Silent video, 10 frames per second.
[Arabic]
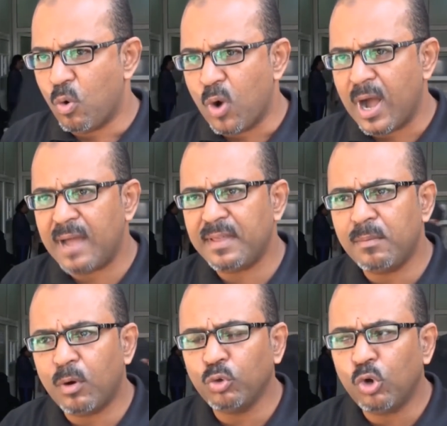وهذا
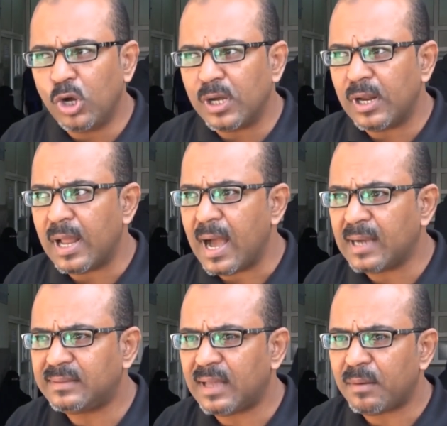الموضوع
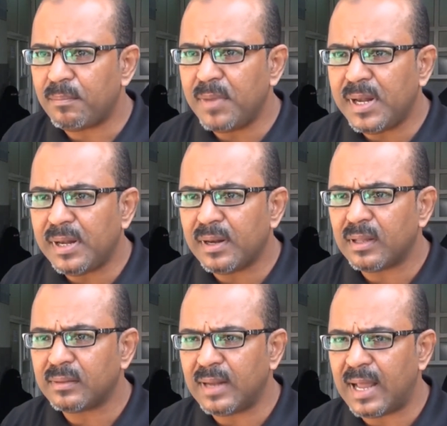اكثر من
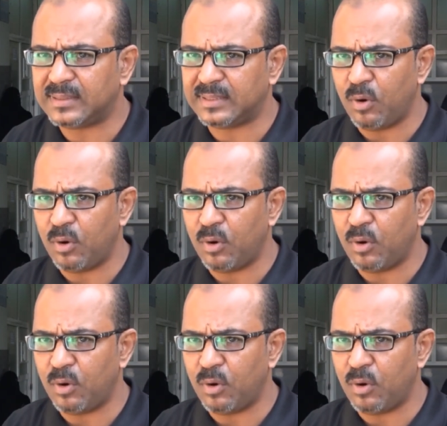ثلاث